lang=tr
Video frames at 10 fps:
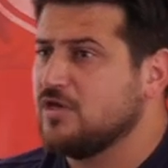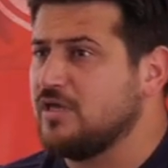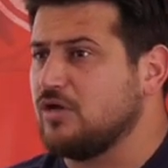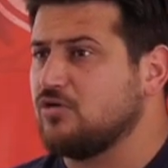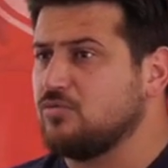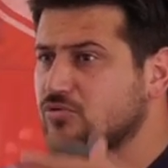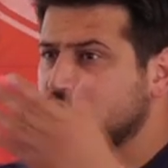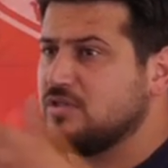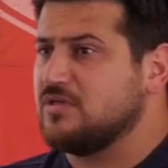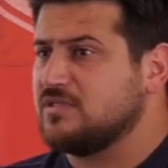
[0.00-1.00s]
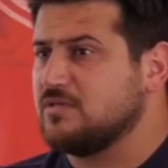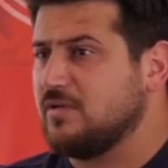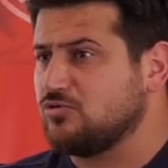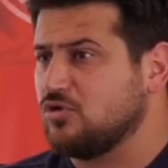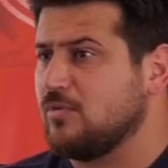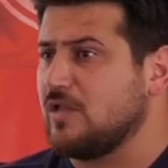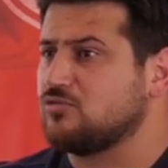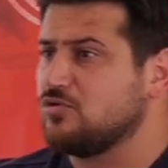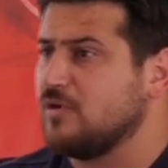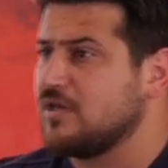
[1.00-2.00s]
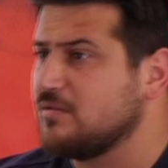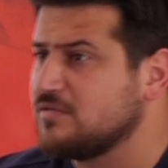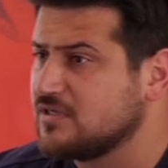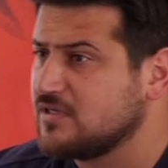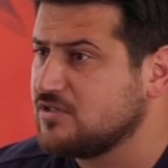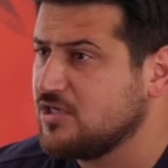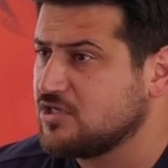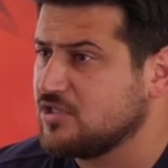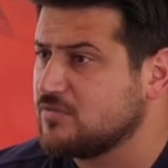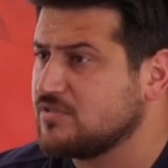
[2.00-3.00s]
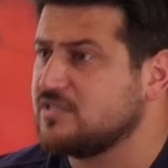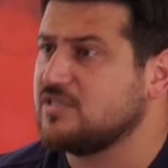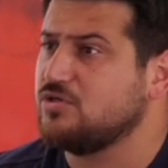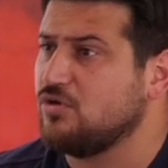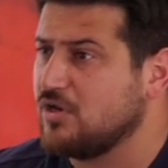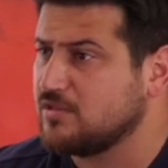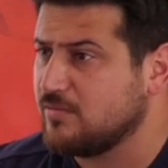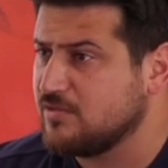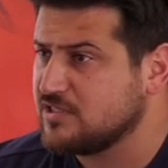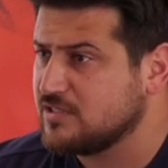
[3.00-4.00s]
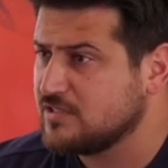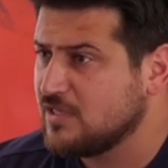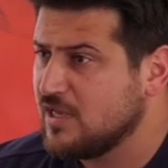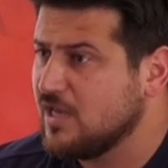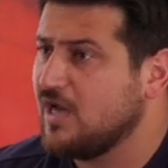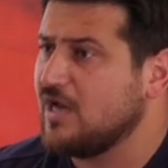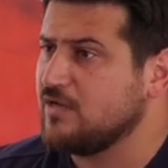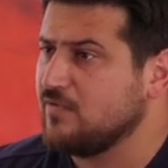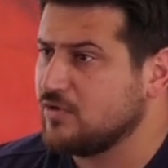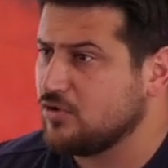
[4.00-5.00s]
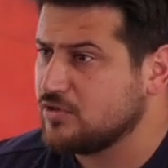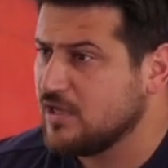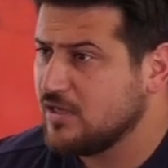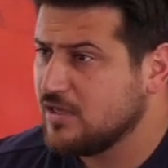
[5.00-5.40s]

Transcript: Yarın öbür gün dediğiniz gibi atıyorum 6 numarada bir sıkıntı yaşadığımızda Zeki oynatabileceğiz. Ali var orada.